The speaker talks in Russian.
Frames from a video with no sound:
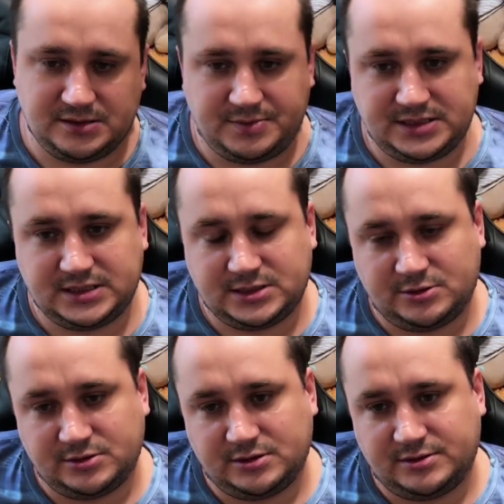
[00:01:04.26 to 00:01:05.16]

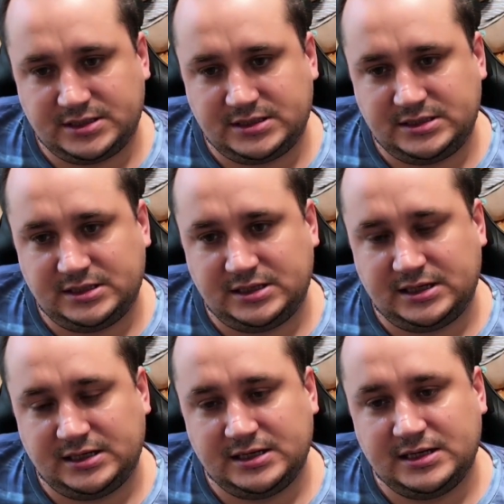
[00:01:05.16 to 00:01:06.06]
позиционного
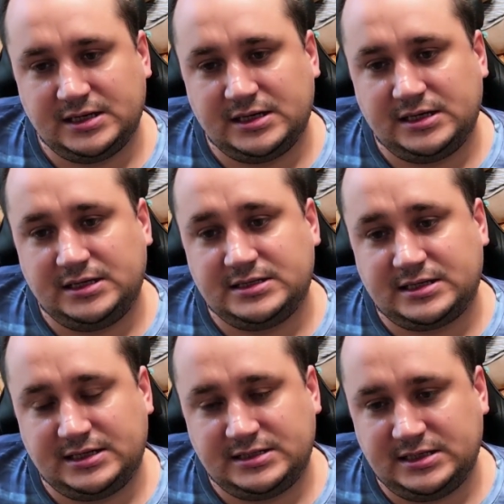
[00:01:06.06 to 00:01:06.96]
стиля и
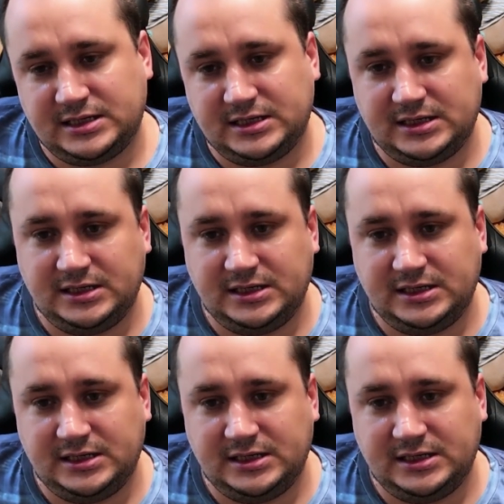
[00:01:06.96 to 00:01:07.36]
стратегии,